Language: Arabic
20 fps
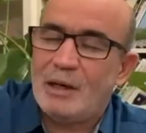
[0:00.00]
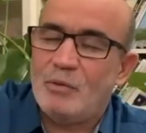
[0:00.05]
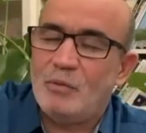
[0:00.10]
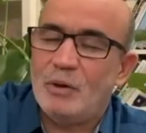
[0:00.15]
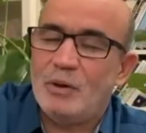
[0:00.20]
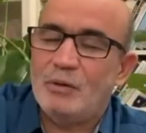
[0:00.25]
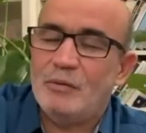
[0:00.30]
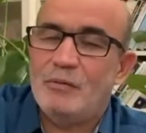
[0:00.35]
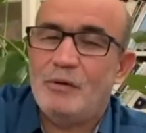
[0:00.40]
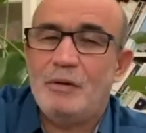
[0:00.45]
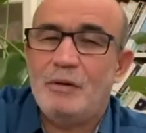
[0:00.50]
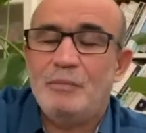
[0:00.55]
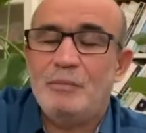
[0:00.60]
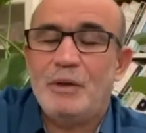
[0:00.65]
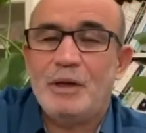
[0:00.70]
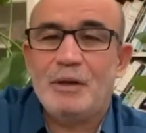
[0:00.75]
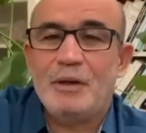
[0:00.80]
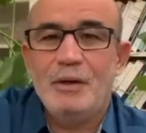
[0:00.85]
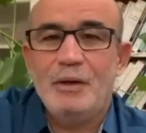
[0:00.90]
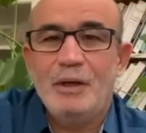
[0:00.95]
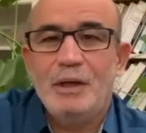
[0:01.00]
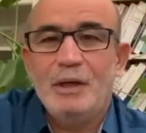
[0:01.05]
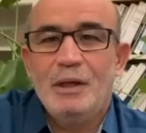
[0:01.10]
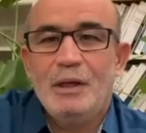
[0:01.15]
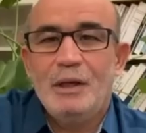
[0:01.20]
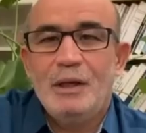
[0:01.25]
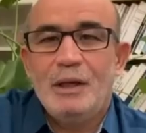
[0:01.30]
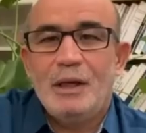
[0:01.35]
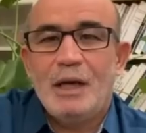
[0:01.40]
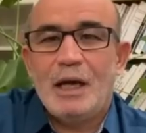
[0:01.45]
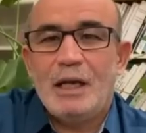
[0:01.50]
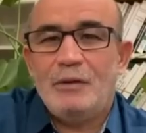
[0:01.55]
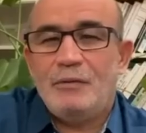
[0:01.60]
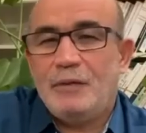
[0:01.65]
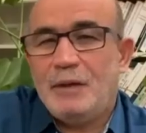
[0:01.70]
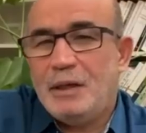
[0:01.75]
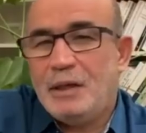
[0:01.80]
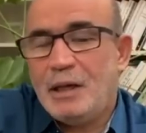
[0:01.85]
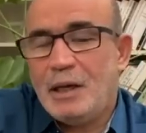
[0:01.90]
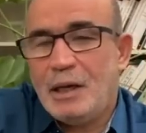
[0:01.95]
اول نوفمبر كانت
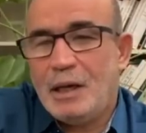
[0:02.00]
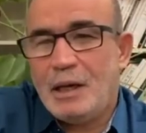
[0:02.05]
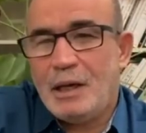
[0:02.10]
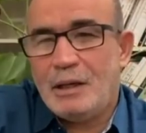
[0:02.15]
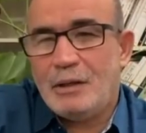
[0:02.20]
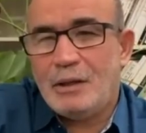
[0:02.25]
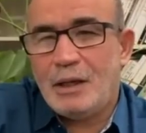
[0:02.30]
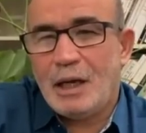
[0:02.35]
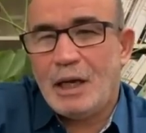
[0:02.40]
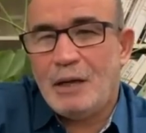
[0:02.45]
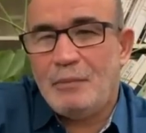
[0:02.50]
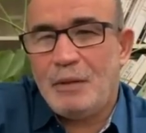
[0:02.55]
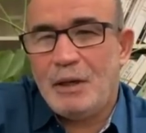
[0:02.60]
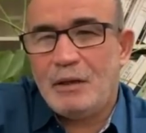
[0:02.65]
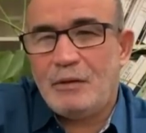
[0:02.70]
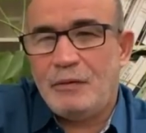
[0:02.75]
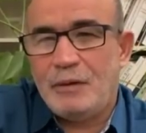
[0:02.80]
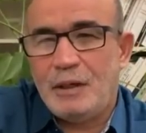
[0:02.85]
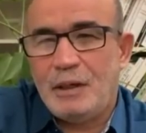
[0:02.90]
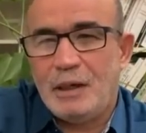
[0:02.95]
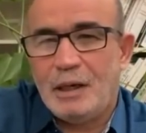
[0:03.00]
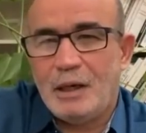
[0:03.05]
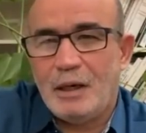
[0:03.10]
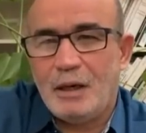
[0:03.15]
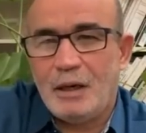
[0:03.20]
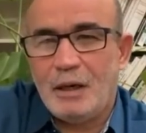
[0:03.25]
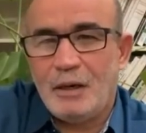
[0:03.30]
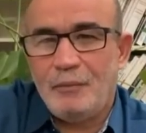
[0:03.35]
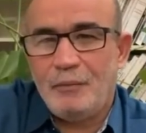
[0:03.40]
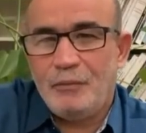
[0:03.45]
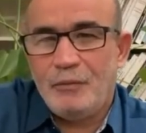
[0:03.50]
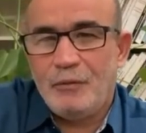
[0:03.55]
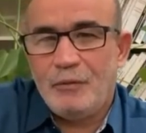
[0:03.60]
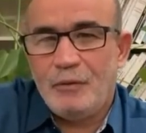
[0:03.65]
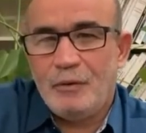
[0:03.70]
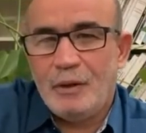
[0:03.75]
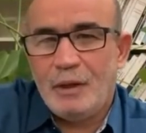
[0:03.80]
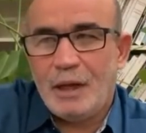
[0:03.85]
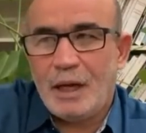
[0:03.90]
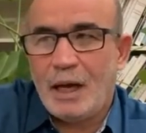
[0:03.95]
فيه آه، انتخابات في آه،
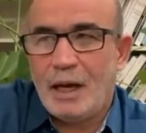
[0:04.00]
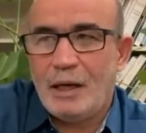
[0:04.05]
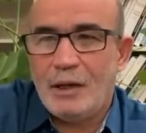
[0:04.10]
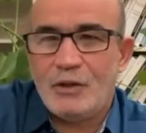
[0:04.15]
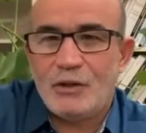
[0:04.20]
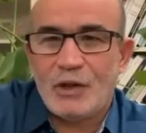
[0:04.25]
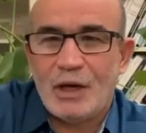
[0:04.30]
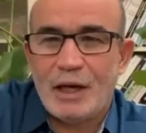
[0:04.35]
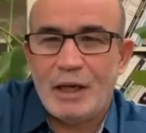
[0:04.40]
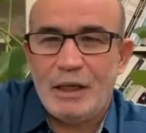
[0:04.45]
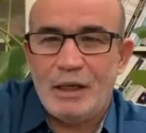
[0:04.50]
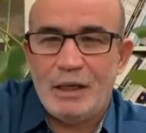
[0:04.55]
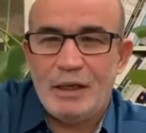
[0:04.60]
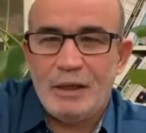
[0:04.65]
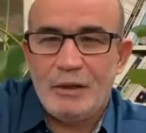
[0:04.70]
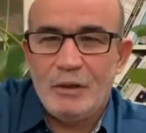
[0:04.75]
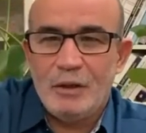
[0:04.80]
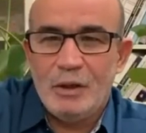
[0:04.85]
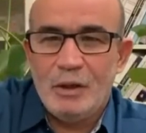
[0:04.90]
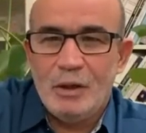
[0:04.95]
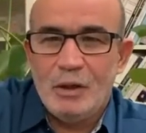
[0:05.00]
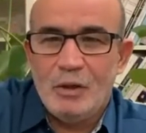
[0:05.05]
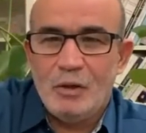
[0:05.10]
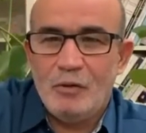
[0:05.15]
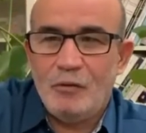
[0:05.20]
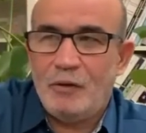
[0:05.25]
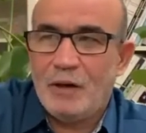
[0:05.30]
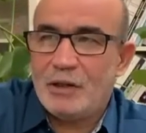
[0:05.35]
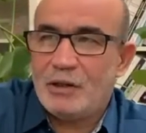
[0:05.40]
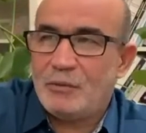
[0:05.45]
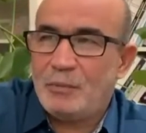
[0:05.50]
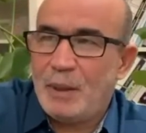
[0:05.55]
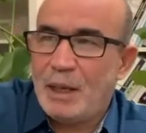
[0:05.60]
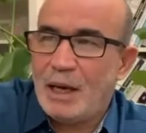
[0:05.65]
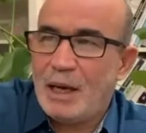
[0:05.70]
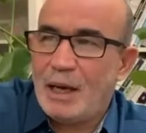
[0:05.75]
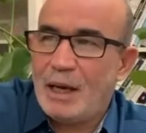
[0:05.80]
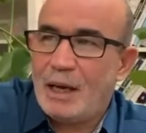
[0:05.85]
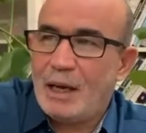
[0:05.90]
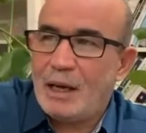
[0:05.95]
الكيان الإسرائيلي وفاز
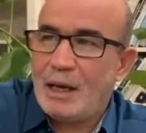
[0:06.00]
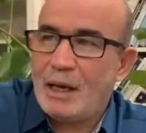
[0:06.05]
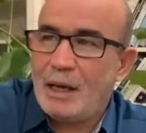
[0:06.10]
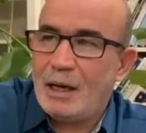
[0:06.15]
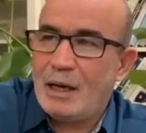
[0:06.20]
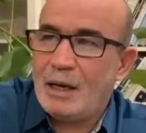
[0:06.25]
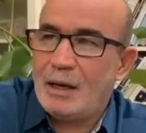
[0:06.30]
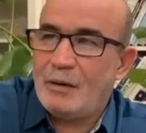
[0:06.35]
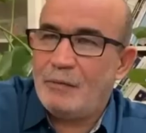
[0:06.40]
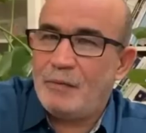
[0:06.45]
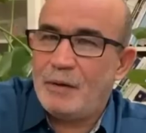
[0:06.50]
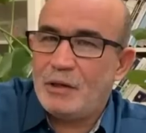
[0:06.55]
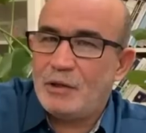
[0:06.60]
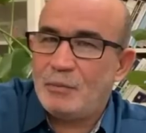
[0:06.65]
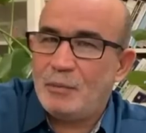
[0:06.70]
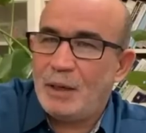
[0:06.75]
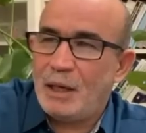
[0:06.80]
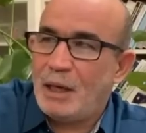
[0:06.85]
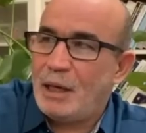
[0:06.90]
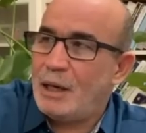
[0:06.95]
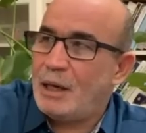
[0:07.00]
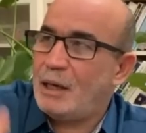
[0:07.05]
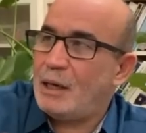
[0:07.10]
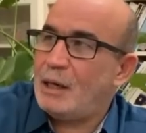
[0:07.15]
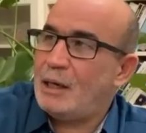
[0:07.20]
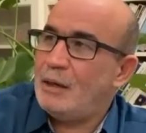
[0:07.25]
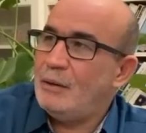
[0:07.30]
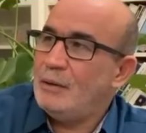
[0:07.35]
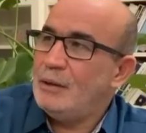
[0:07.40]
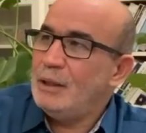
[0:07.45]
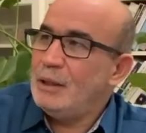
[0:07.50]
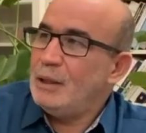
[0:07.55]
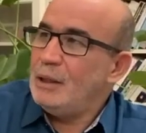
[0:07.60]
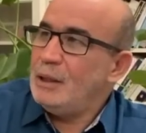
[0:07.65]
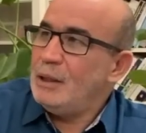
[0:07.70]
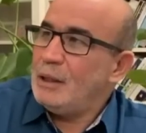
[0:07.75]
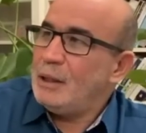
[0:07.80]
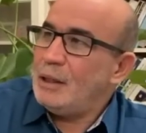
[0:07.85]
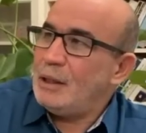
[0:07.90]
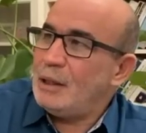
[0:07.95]
بها آه، فاز بها
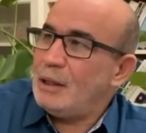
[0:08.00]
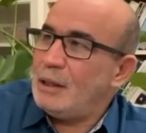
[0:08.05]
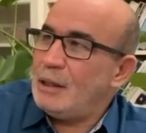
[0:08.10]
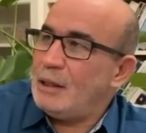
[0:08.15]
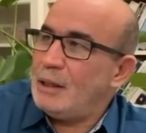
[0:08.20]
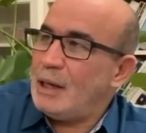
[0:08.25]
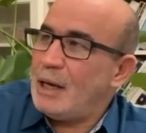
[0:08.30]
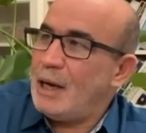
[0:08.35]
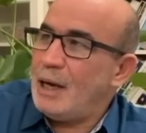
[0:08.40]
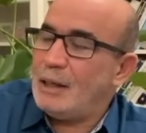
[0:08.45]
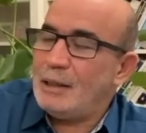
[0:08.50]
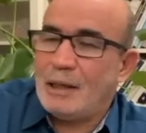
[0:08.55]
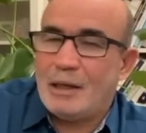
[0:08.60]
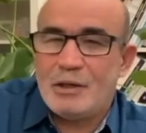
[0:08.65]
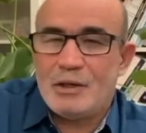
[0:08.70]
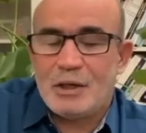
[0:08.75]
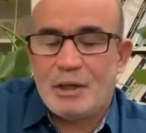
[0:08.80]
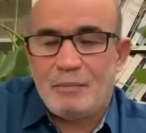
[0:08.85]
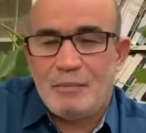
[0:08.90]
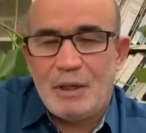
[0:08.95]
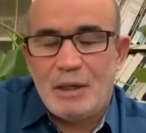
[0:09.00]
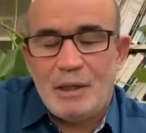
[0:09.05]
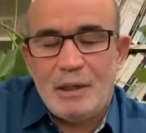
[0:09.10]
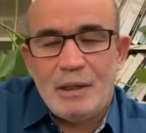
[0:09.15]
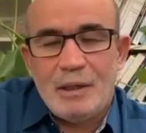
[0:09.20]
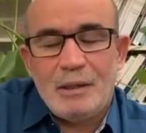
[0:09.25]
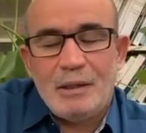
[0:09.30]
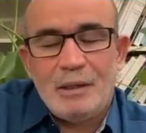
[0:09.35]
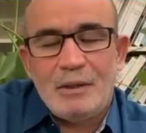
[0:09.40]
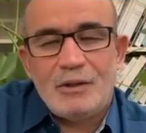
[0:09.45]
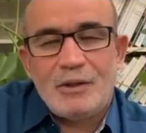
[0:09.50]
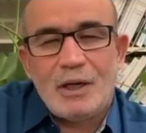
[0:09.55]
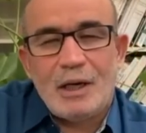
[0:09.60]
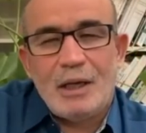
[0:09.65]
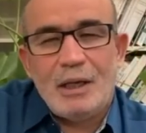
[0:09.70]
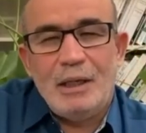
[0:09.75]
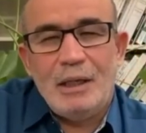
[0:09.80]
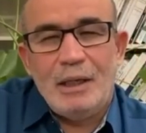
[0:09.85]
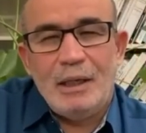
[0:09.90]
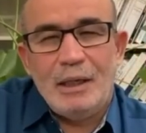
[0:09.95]
أحد أجرم
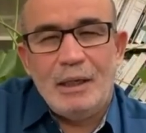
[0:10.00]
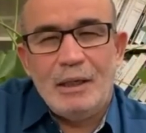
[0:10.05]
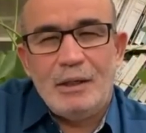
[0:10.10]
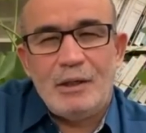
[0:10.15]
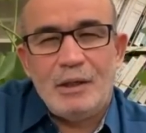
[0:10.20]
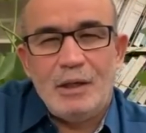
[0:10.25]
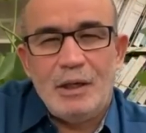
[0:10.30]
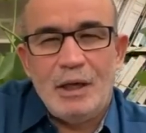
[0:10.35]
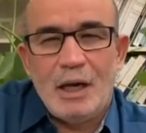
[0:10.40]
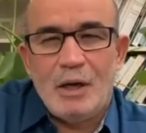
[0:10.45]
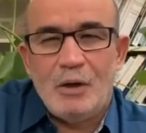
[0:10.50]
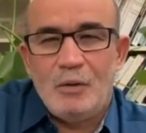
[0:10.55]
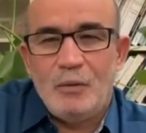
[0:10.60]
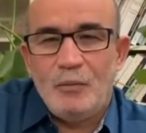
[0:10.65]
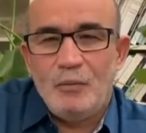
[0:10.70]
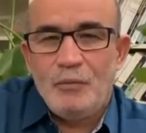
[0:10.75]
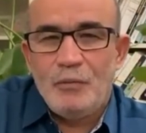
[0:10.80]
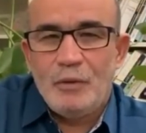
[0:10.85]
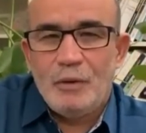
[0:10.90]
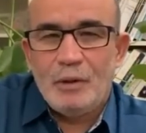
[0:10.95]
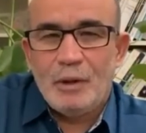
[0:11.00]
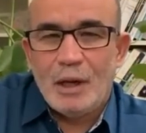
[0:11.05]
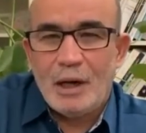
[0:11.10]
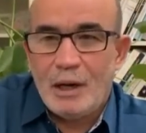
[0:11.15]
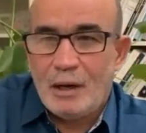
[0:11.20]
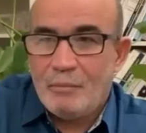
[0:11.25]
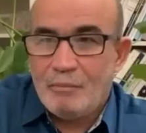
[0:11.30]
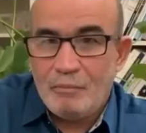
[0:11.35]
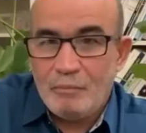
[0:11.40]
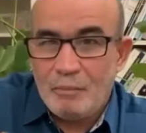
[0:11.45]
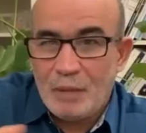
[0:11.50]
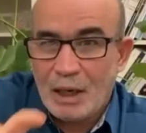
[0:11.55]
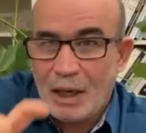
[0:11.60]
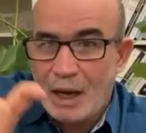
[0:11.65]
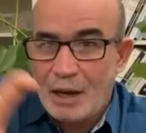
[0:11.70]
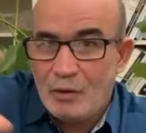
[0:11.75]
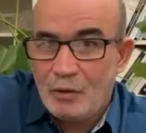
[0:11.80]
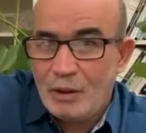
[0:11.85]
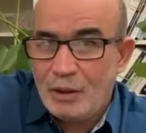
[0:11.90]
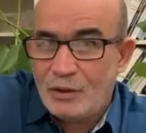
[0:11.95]
الإسرائيليين نتنياهو
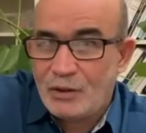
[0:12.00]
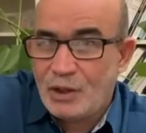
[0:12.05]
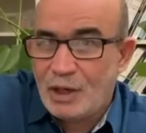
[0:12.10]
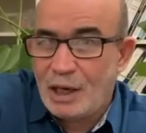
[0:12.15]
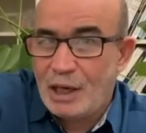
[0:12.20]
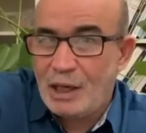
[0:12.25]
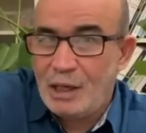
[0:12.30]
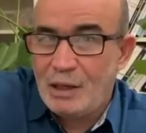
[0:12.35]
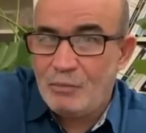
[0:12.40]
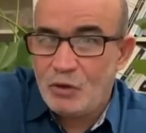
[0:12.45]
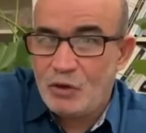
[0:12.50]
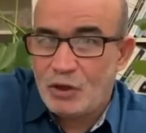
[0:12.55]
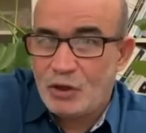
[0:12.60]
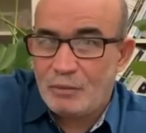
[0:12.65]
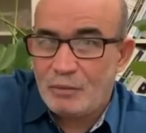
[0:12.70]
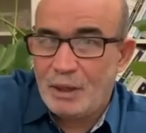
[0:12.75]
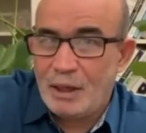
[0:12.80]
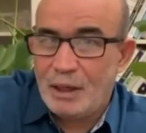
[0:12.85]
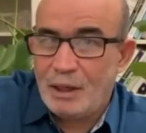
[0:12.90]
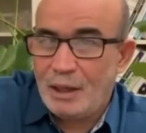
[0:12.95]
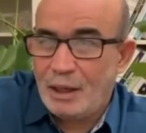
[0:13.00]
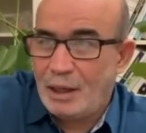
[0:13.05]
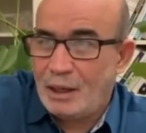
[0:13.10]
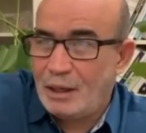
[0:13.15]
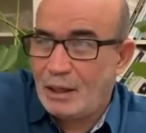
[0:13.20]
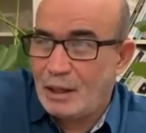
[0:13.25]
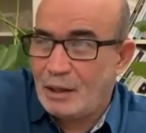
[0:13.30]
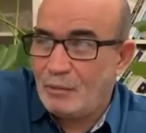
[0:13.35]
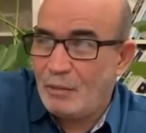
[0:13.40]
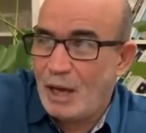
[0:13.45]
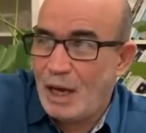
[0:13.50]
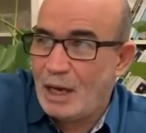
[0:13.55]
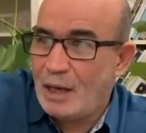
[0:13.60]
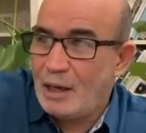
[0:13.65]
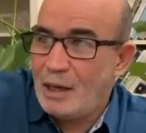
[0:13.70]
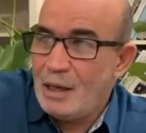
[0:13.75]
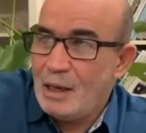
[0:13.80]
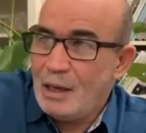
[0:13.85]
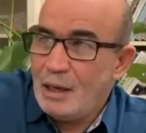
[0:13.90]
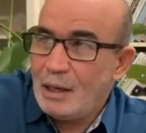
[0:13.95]
بالقانون الإسرائيلي مجرم يعني راهم
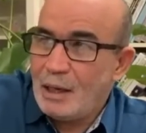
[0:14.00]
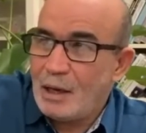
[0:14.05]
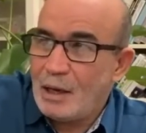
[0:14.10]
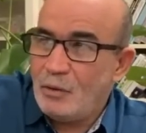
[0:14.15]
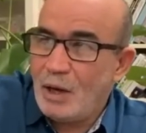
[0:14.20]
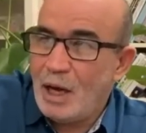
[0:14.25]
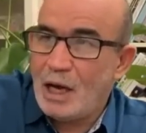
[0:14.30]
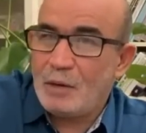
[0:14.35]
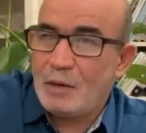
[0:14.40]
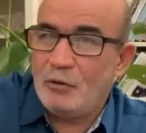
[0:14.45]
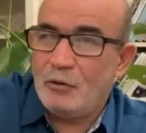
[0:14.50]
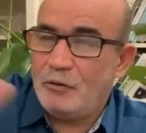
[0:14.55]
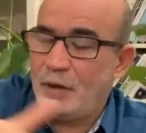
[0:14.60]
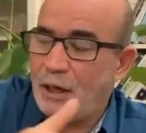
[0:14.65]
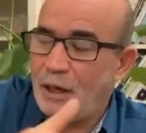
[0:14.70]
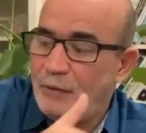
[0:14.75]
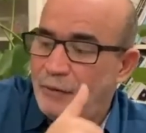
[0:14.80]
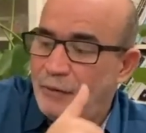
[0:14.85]
كانوا يحاكموا فيه على